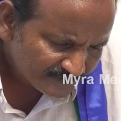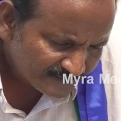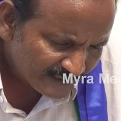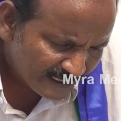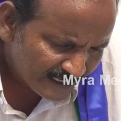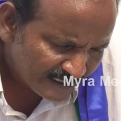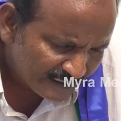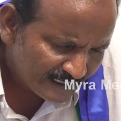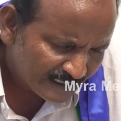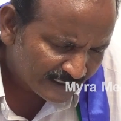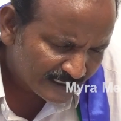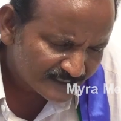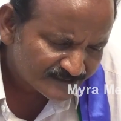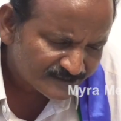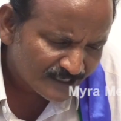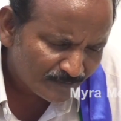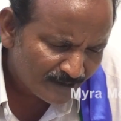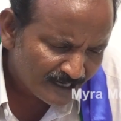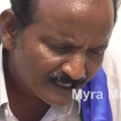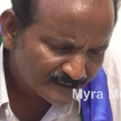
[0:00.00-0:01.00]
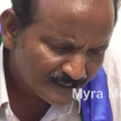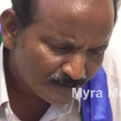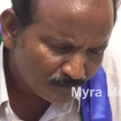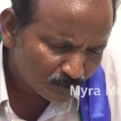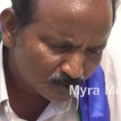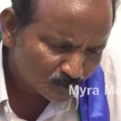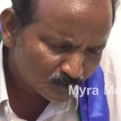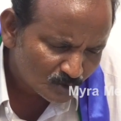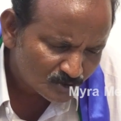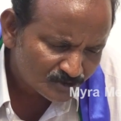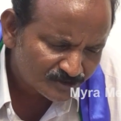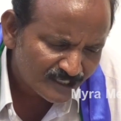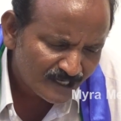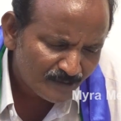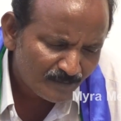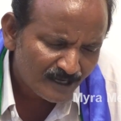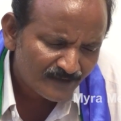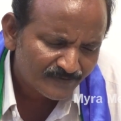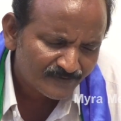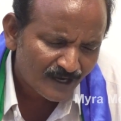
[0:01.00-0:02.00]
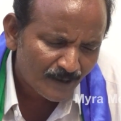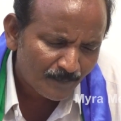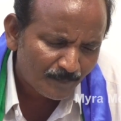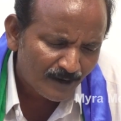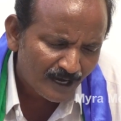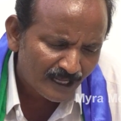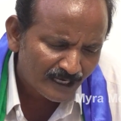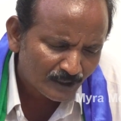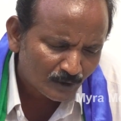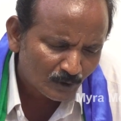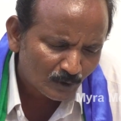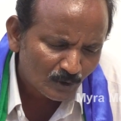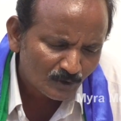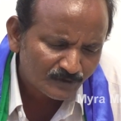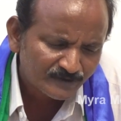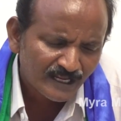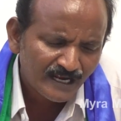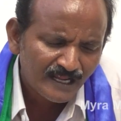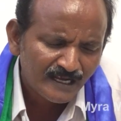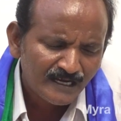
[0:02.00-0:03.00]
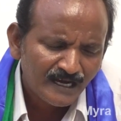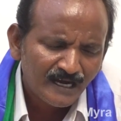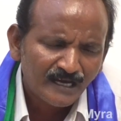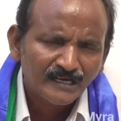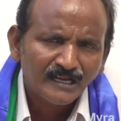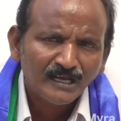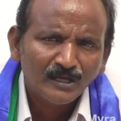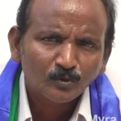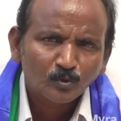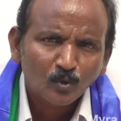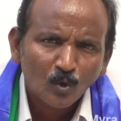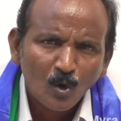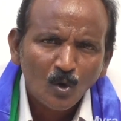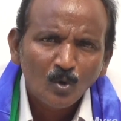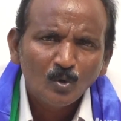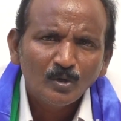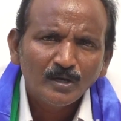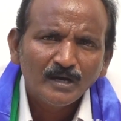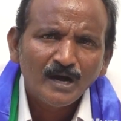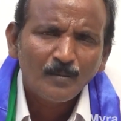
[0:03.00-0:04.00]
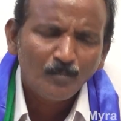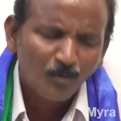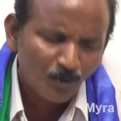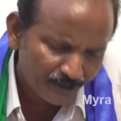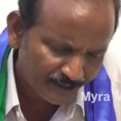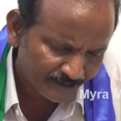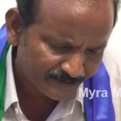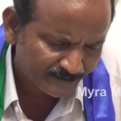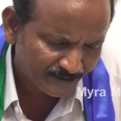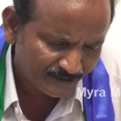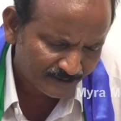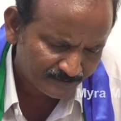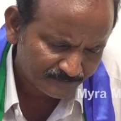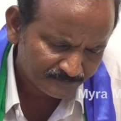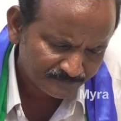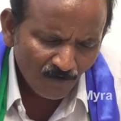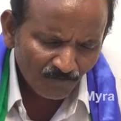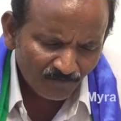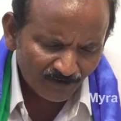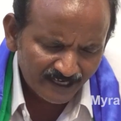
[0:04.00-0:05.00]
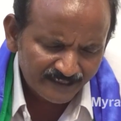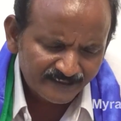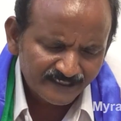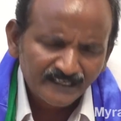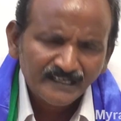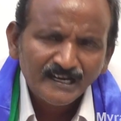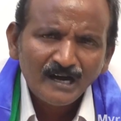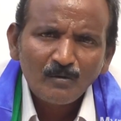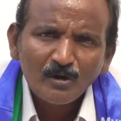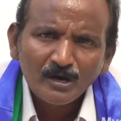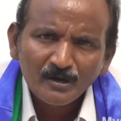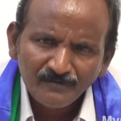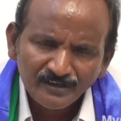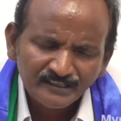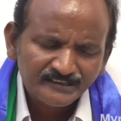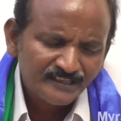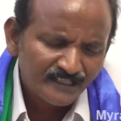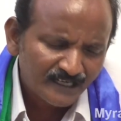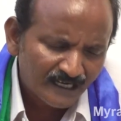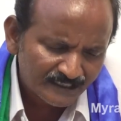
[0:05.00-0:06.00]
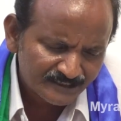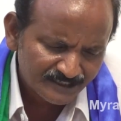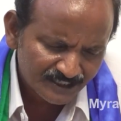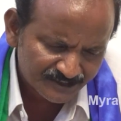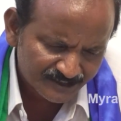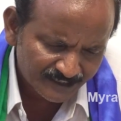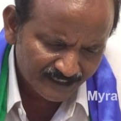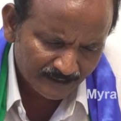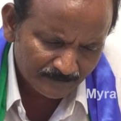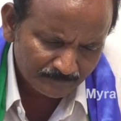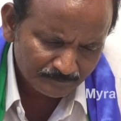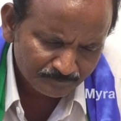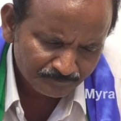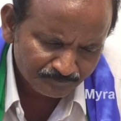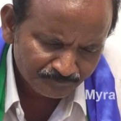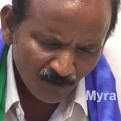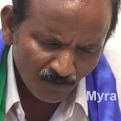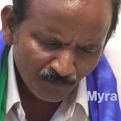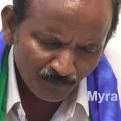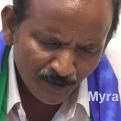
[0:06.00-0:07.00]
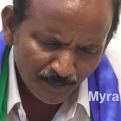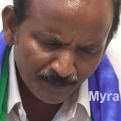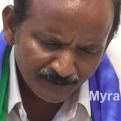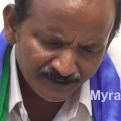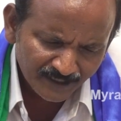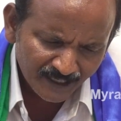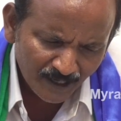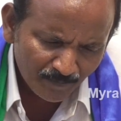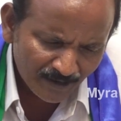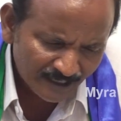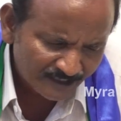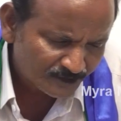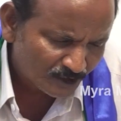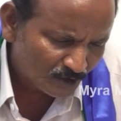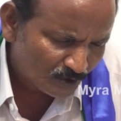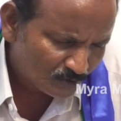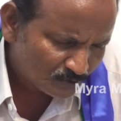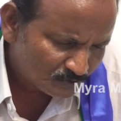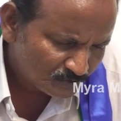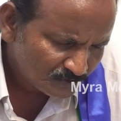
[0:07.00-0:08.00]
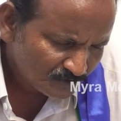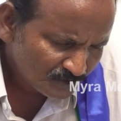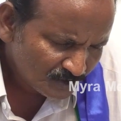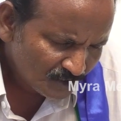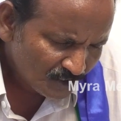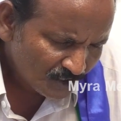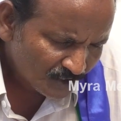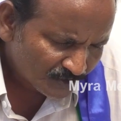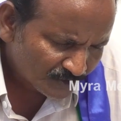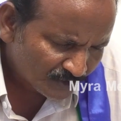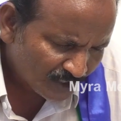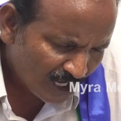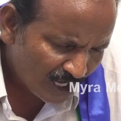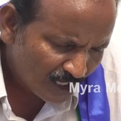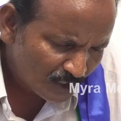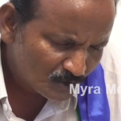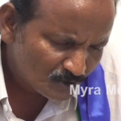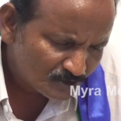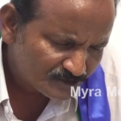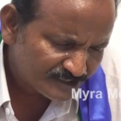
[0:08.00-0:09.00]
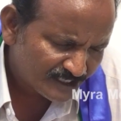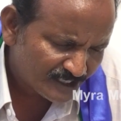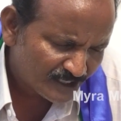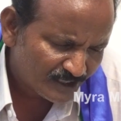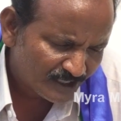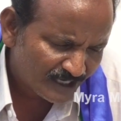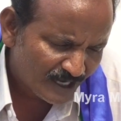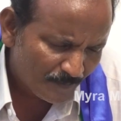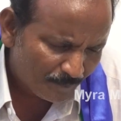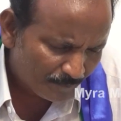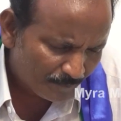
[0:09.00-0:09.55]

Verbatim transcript: తెలంగాణ సమాజం ముందు సేమాంధ్ర పాలకులు తెలంగాణ ద్రోహులుగా బోనెక్కారు ఫలితంగా ఒక వ్యక్తి రాజేసిన విభజన మంటలో నాలుగు చెరగుల